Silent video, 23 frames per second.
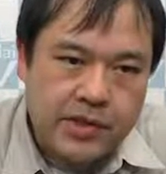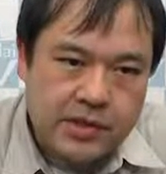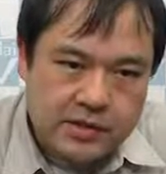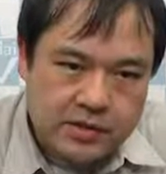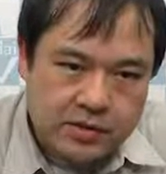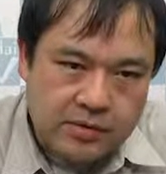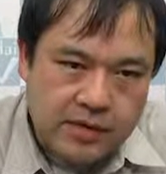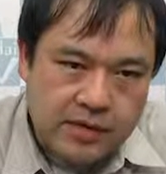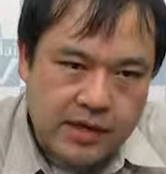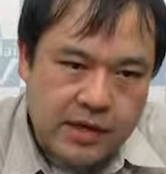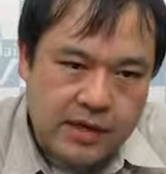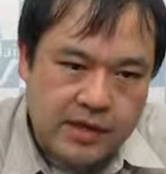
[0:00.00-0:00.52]

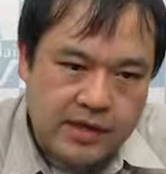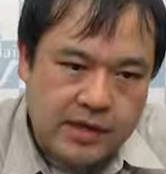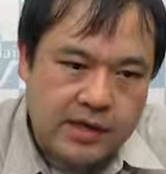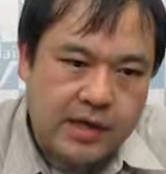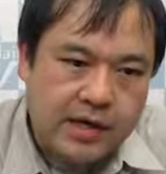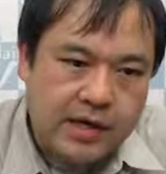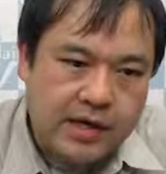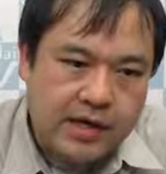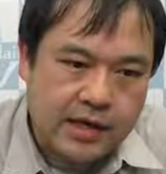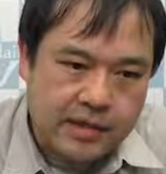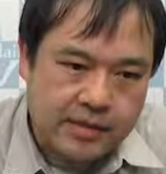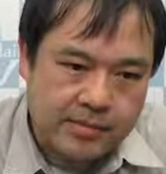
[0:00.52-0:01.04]
ティションが
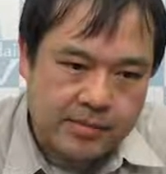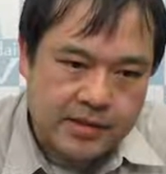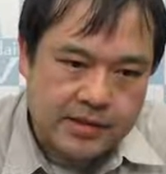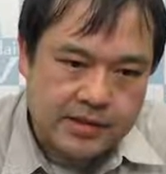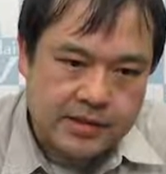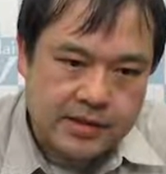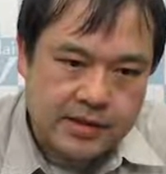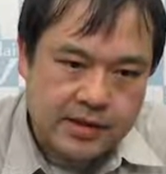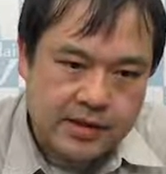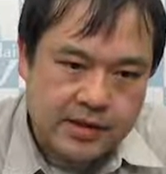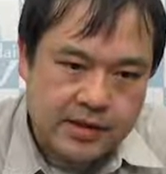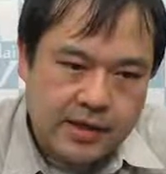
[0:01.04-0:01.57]
開かれていま
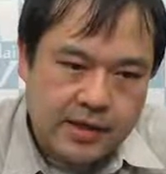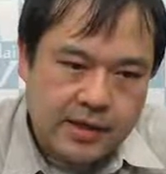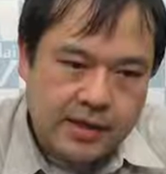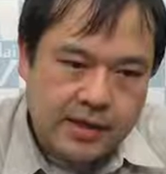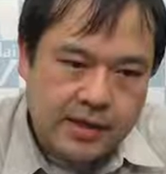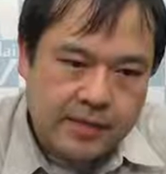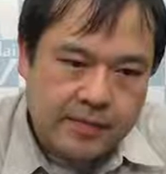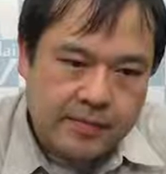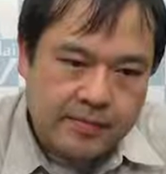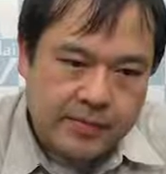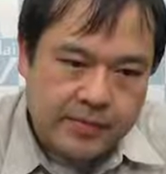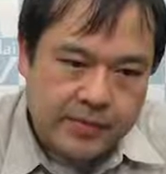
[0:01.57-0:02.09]
す。
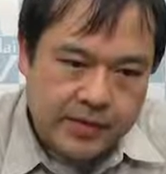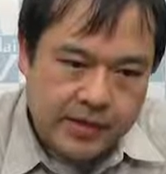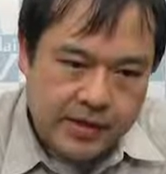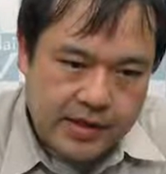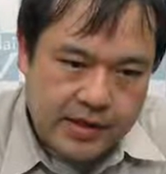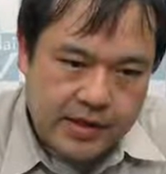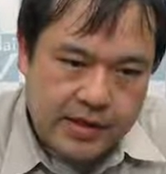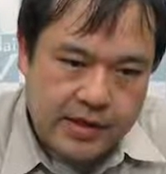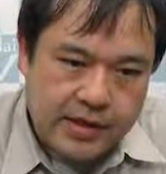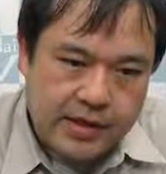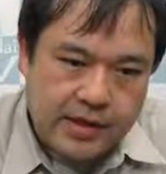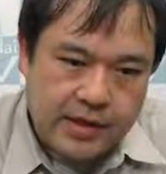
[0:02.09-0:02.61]

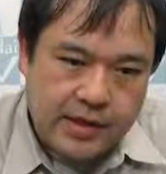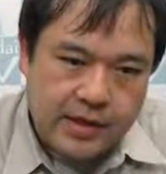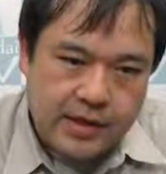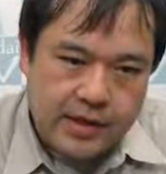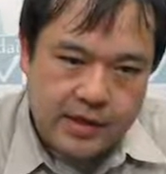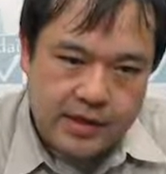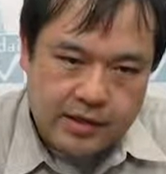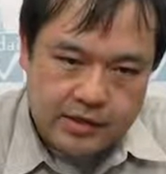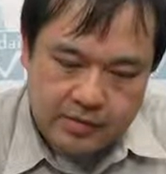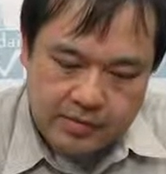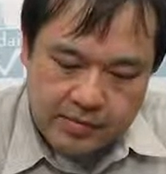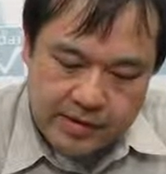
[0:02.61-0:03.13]

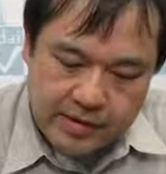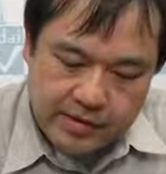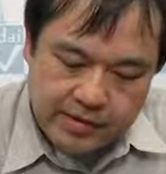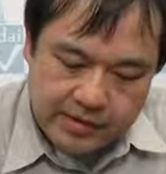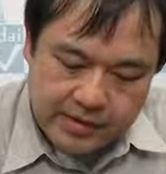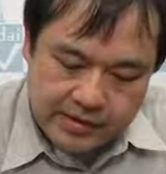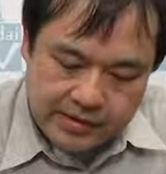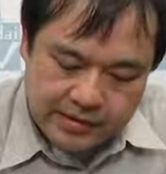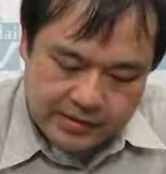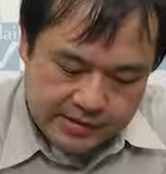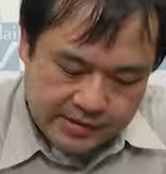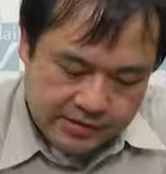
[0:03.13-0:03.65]
で、我々
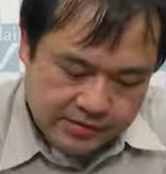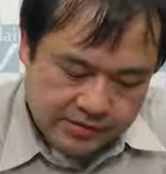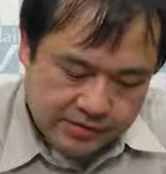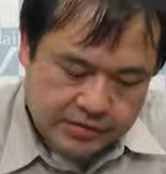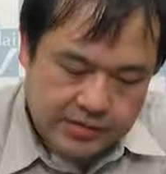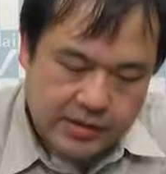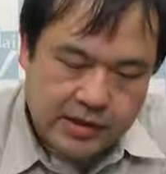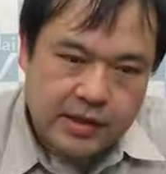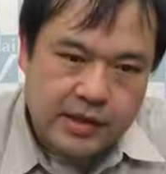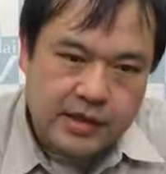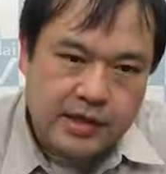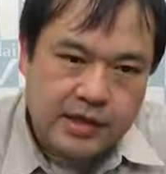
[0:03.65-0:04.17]
はですね、そ
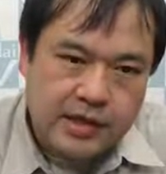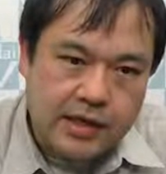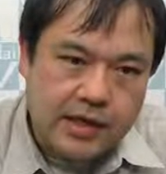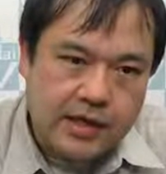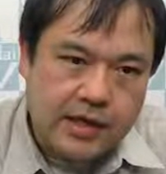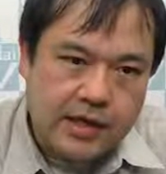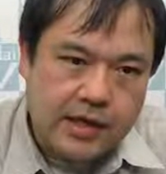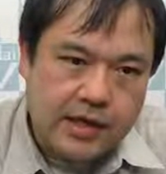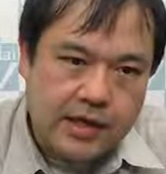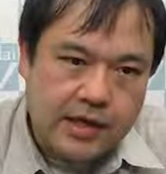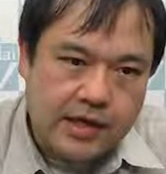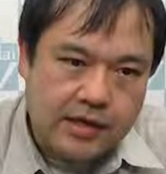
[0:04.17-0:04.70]
ちらに、
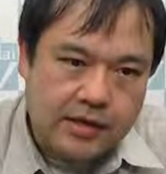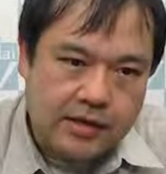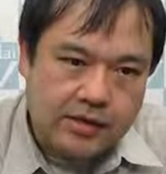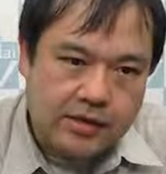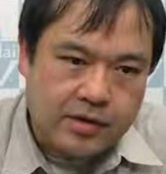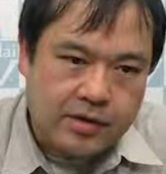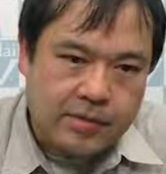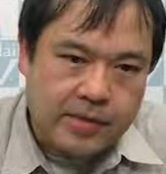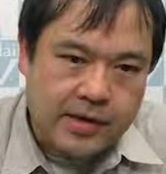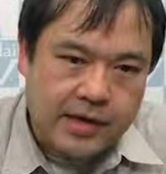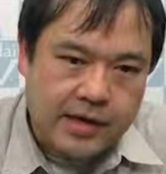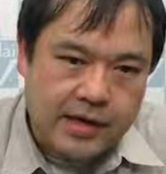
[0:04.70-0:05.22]

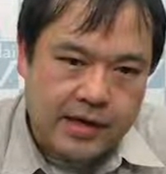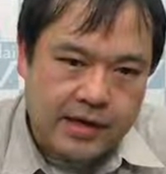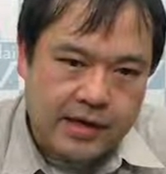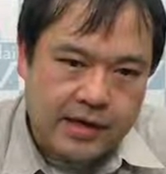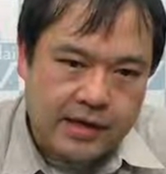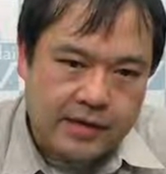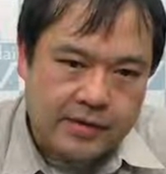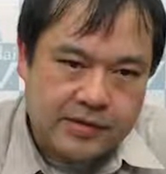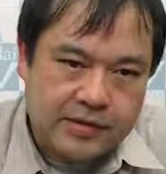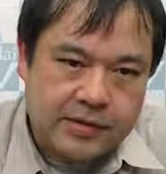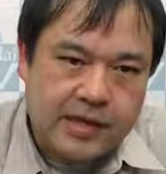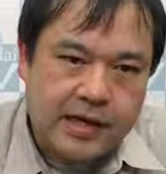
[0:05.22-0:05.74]
今
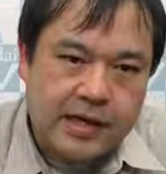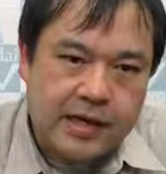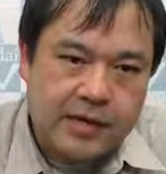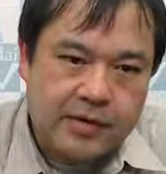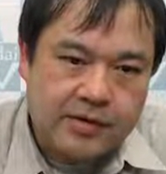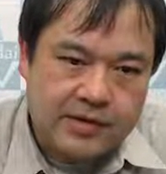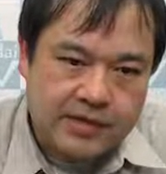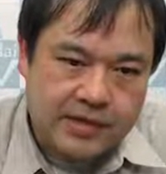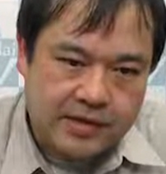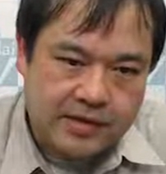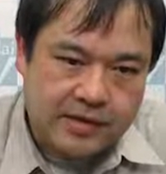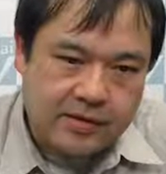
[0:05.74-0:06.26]
参加
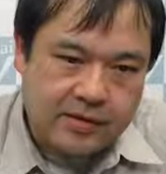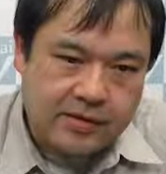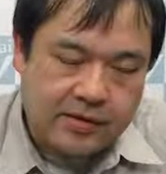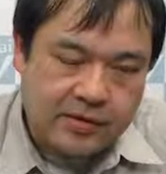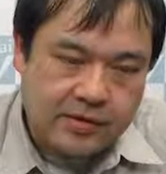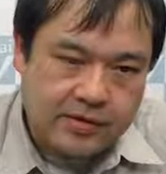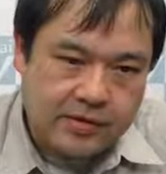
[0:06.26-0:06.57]
をしていると